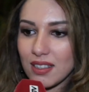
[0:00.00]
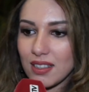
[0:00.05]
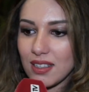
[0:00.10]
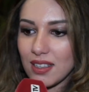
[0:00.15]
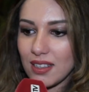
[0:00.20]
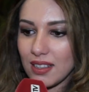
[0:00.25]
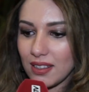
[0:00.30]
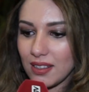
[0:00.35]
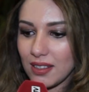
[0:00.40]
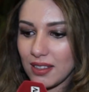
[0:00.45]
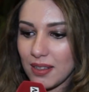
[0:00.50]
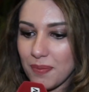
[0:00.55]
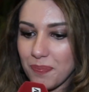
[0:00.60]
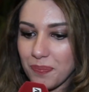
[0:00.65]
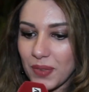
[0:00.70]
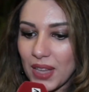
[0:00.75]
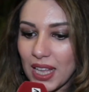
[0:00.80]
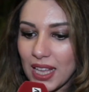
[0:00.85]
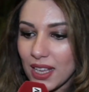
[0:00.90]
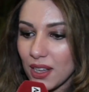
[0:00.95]
آه
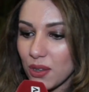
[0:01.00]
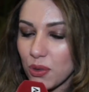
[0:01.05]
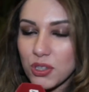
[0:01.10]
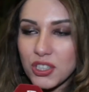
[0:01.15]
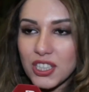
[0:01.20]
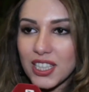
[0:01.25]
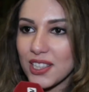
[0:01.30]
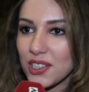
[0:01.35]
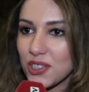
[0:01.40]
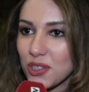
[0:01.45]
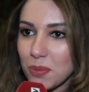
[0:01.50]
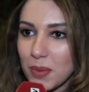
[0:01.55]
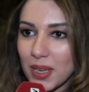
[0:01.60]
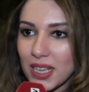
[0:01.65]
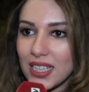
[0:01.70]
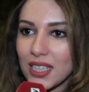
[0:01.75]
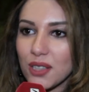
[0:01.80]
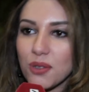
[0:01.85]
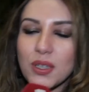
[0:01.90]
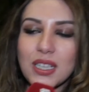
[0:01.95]
كلشي كيتجمع
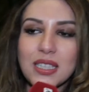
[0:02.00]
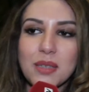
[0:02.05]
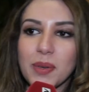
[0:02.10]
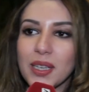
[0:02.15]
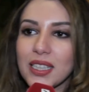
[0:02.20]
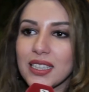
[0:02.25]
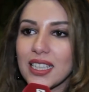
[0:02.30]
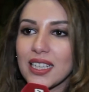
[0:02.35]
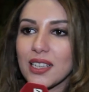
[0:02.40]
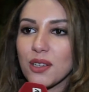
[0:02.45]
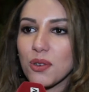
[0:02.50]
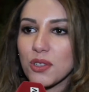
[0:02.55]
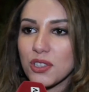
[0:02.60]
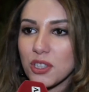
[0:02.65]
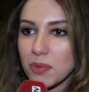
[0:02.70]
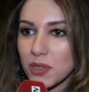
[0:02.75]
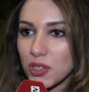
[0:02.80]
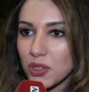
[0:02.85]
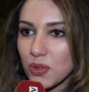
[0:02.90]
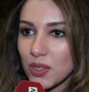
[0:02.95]
عليك وكتبغي ديري
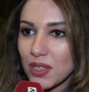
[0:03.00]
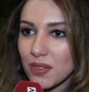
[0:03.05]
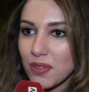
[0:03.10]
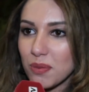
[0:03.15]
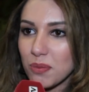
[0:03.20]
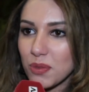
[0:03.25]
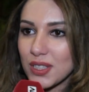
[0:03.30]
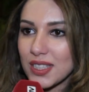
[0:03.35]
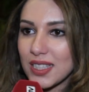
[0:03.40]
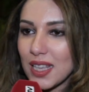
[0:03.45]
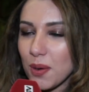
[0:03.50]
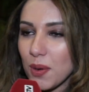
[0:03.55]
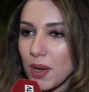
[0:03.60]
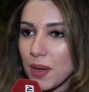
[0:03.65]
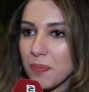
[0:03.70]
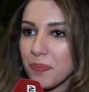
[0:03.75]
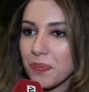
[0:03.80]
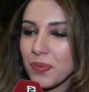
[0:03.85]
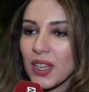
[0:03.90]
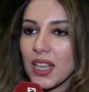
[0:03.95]
كلشي باش تكوني في المستوى
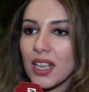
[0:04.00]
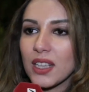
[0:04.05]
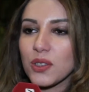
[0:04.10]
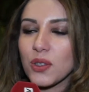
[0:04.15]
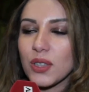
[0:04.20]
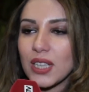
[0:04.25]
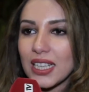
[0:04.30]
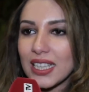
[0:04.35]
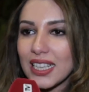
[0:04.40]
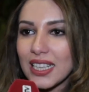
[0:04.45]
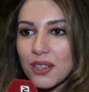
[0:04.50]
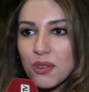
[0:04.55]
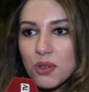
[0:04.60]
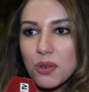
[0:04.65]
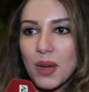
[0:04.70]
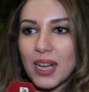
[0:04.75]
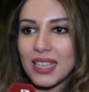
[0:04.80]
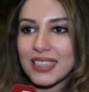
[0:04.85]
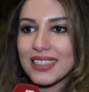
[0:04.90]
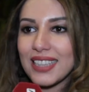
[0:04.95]
دونك كيكون
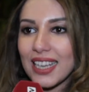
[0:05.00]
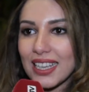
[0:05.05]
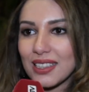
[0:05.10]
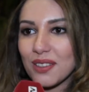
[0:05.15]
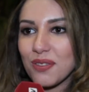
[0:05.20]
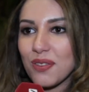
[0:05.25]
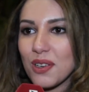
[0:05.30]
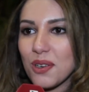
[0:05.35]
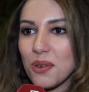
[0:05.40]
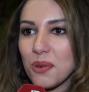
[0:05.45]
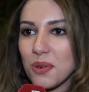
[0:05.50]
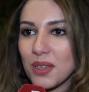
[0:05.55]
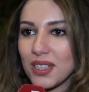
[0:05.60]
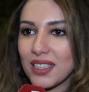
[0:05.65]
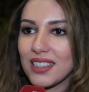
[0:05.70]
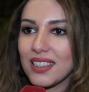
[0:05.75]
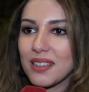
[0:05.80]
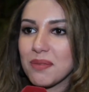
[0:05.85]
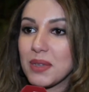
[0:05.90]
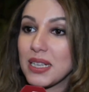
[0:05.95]
واحد الضغط في الاول
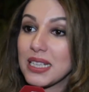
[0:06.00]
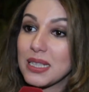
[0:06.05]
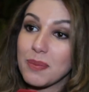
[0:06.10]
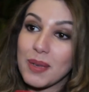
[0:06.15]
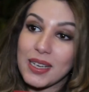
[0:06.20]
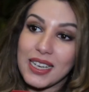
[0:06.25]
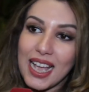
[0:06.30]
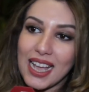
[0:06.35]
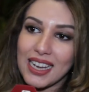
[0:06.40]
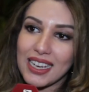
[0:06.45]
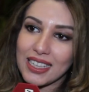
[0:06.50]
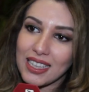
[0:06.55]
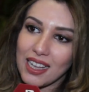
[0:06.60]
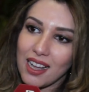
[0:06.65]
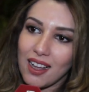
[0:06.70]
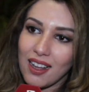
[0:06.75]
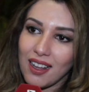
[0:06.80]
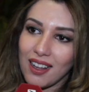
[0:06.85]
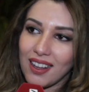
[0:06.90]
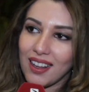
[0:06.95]
بالنسبه لي انا
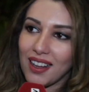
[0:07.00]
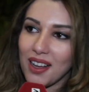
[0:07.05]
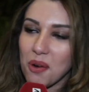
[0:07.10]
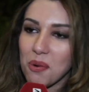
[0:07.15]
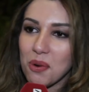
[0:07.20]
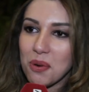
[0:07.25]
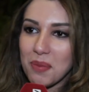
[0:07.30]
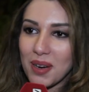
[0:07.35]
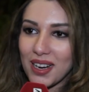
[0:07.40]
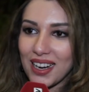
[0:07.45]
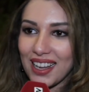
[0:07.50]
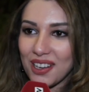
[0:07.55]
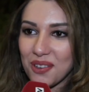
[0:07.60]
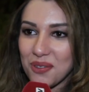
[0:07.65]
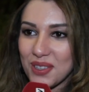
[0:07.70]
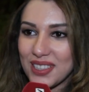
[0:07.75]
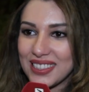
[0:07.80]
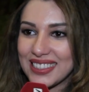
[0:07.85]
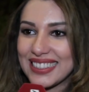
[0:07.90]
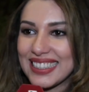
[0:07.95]
كاول مره
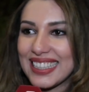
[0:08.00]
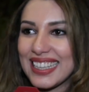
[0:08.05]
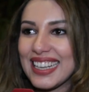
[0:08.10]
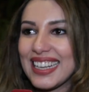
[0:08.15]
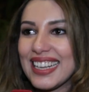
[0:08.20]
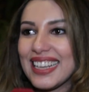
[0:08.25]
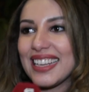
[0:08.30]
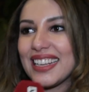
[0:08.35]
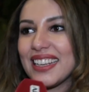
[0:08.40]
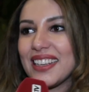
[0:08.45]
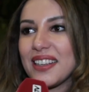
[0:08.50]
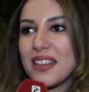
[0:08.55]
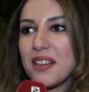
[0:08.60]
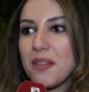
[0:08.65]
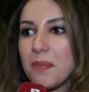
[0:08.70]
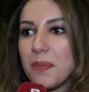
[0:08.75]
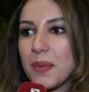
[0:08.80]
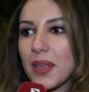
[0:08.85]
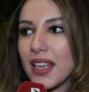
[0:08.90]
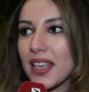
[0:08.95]
غنولد آه
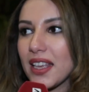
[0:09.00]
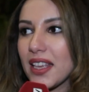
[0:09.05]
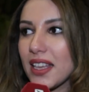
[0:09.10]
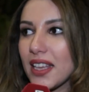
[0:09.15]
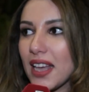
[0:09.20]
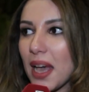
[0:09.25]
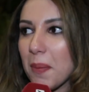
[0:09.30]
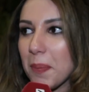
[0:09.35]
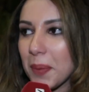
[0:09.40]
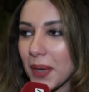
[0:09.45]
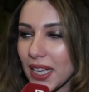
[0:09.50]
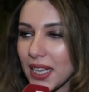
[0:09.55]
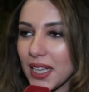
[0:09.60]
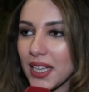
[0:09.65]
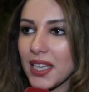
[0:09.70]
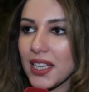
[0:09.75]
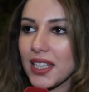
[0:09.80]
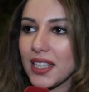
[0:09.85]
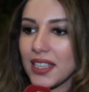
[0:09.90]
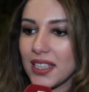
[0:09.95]
مي ابخي
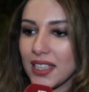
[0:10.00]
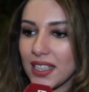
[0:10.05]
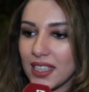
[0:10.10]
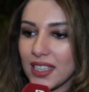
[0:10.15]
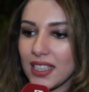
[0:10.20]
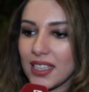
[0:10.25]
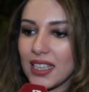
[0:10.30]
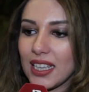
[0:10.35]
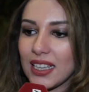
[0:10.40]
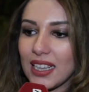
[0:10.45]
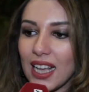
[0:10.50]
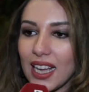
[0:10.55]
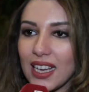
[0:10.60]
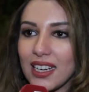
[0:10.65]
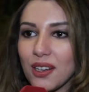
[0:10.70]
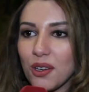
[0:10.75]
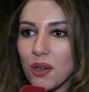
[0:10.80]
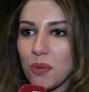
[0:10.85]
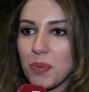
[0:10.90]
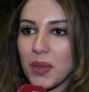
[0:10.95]
آه، كتلقاي
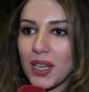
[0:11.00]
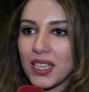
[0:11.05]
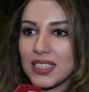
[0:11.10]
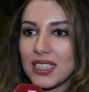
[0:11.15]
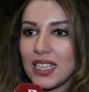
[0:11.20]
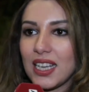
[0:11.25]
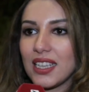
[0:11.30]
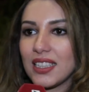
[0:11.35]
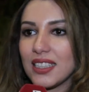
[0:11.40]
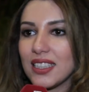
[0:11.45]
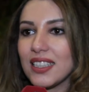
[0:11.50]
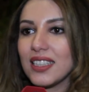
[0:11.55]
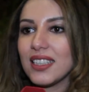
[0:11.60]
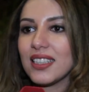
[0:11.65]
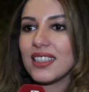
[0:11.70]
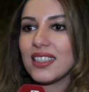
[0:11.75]
لي روبير ديالك